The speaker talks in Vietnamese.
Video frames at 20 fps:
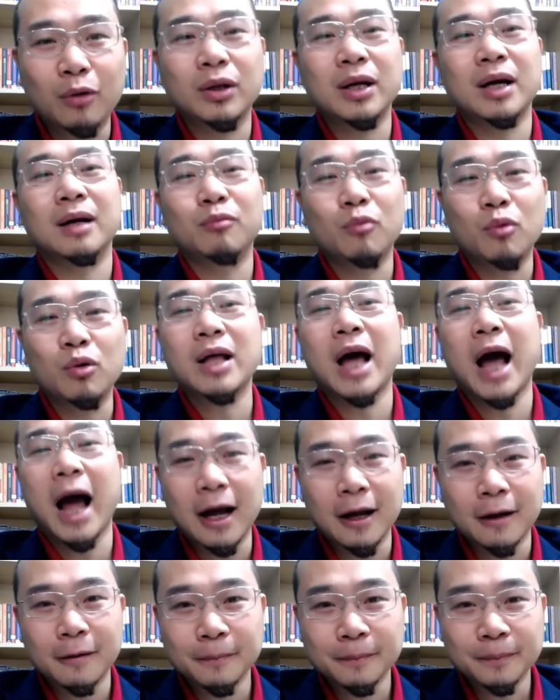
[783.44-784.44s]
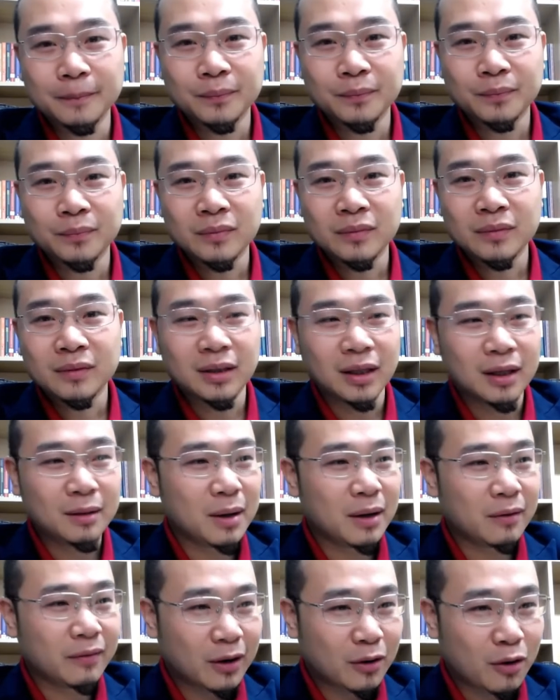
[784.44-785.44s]
tiền mỗi tháng. Thì
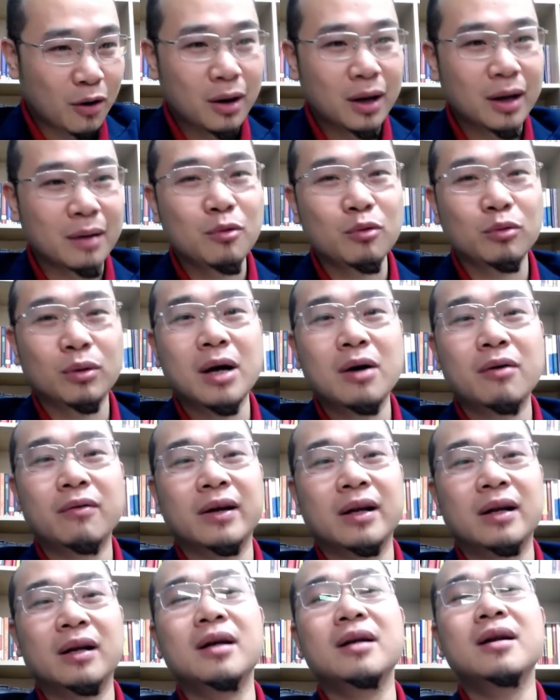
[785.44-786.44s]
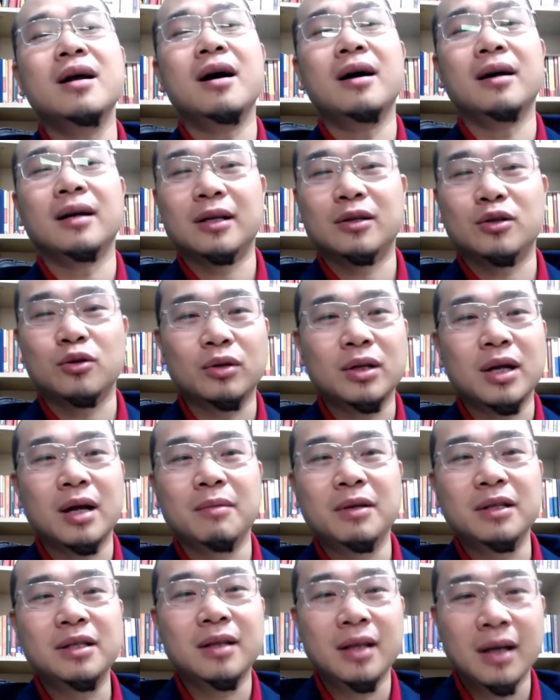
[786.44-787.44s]
mình phải có cái mục tiêu phải lớn hơn cái số tiền
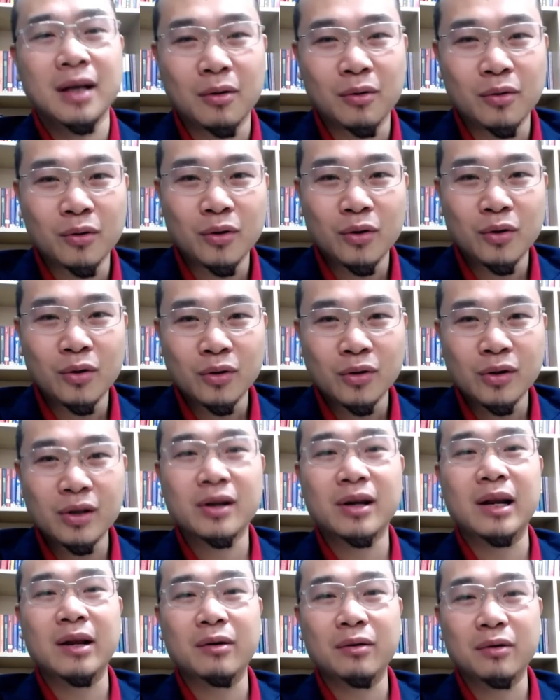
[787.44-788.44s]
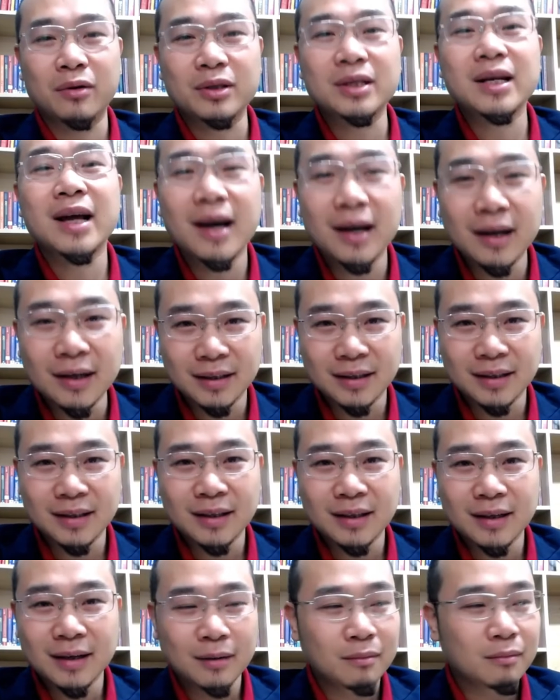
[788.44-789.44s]
mình chi tiêu. Thì nó, nó dễ hơn.
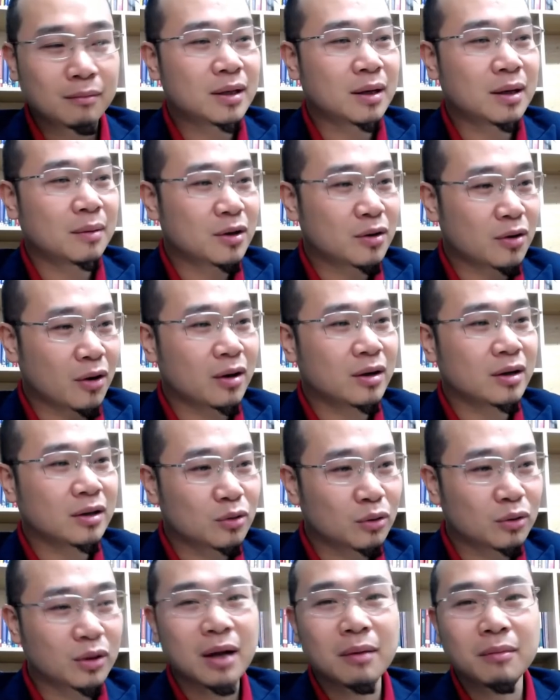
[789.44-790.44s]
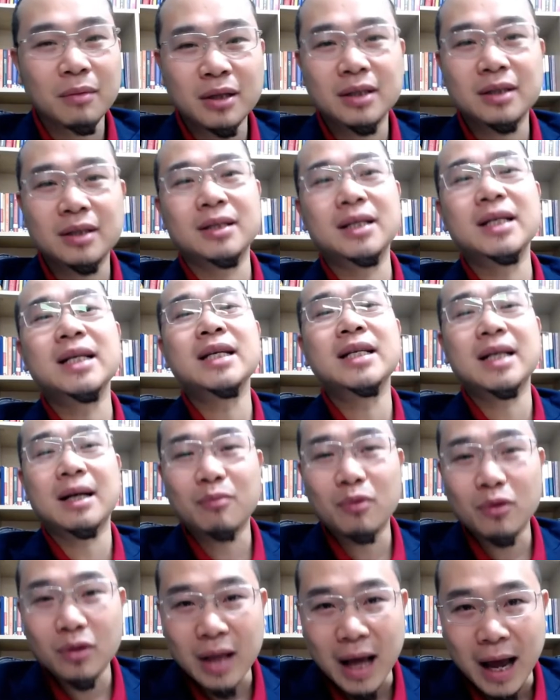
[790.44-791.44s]
Bây giờ mình nói là số tiền mình chi ra
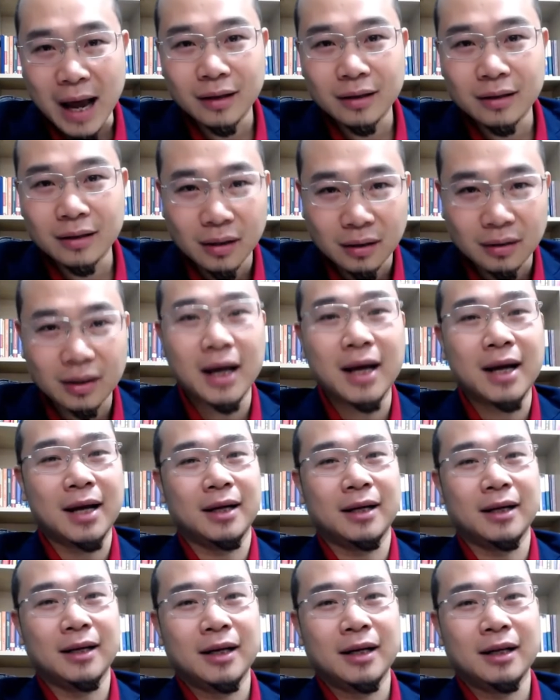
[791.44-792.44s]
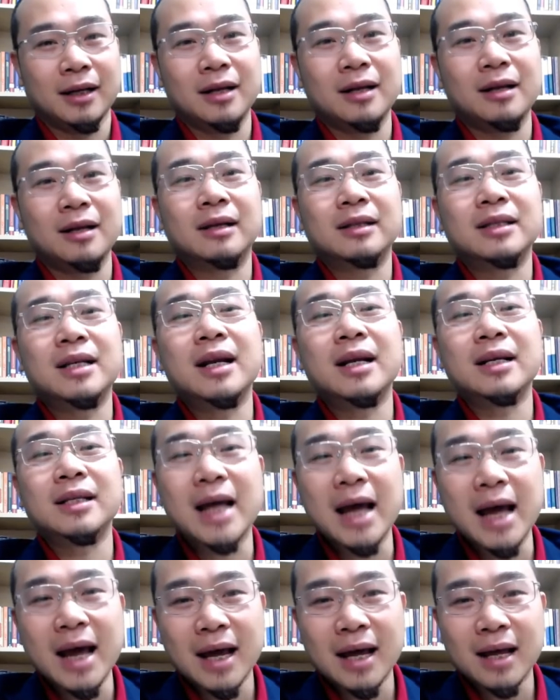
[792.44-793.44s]
mỗi tháng thực tế thì là rất là
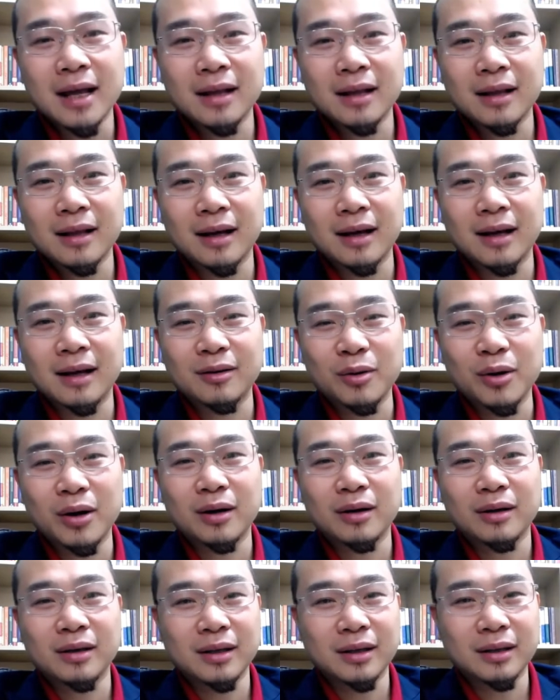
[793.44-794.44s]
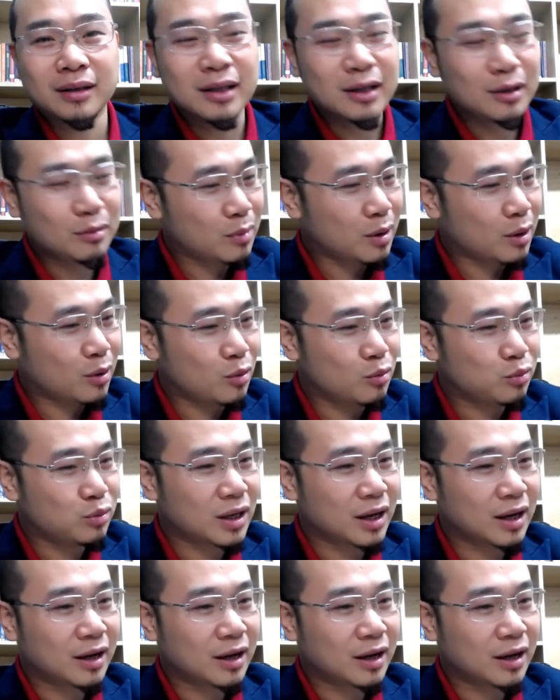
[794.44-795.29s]
dễ. À, đúng không ạ? Nhưng mà cũng